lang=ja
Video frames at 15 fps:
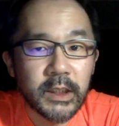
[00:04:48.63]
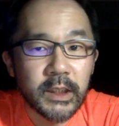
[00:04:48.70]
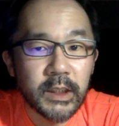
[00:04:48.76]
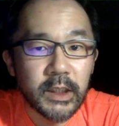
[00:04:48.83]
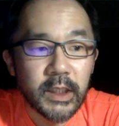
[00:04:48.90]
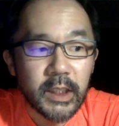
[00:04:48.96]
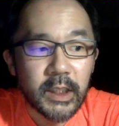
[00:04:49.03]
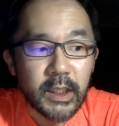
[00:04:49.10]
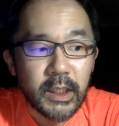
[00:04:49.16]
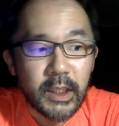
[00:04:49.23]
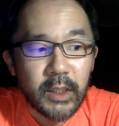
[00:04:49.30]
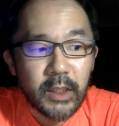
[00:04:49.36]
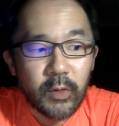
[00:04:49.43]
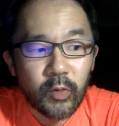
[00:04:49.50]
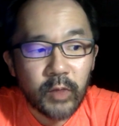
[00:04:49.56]
に
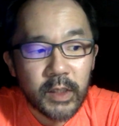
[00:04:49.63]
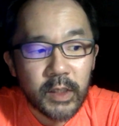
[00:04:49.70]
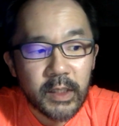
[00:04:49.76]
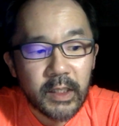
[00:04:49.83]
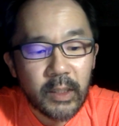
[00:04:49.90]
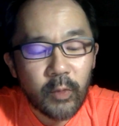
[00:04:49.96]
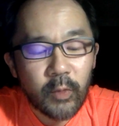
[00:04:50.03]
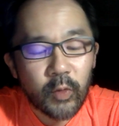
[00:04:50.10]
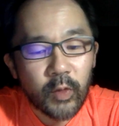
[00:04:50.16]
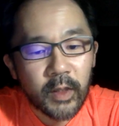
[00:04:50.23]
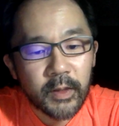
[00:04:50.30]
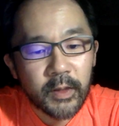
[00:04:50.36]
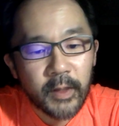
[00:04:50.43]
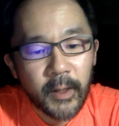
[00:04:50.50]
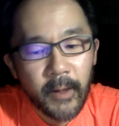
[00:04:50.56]
をなさったことがあっ
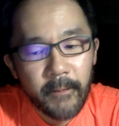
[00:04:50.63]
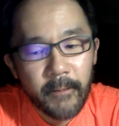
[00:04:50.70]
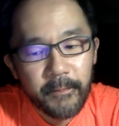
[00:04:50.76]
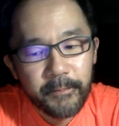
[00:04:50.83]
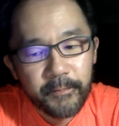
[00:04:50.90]
てね。